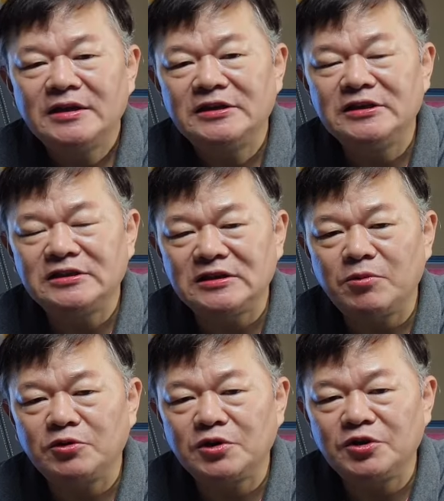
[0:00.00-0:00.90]

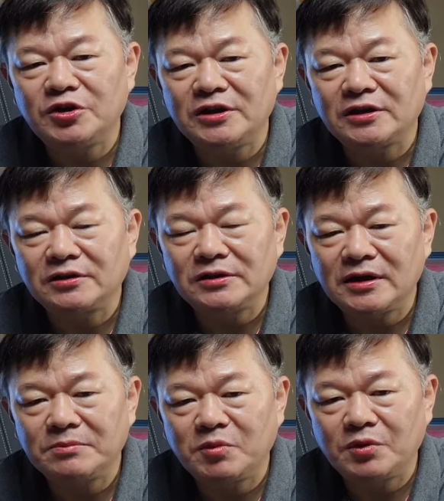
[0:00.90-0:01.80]
25년 뒤
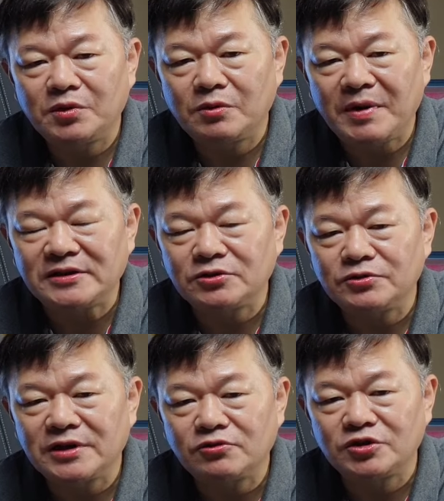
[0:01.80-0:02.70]
그러니까 뭐
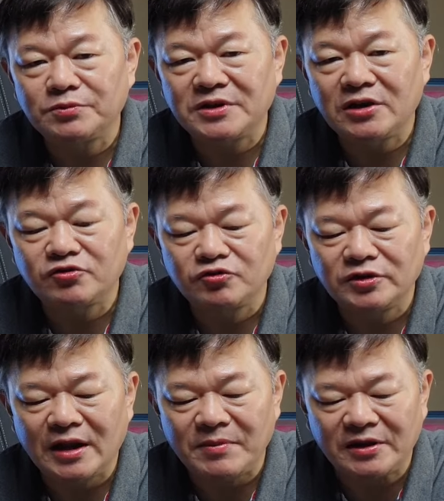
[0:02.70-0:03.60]
89세 90세에
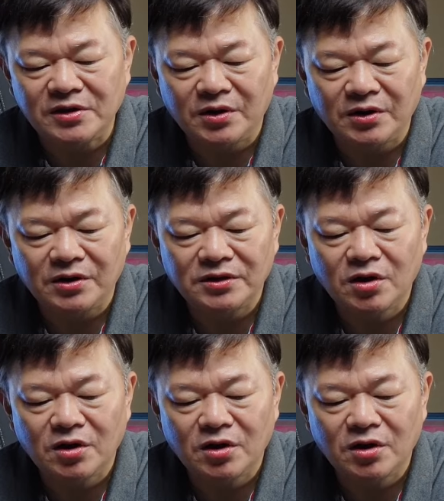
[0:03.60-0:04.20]
죽는다면요.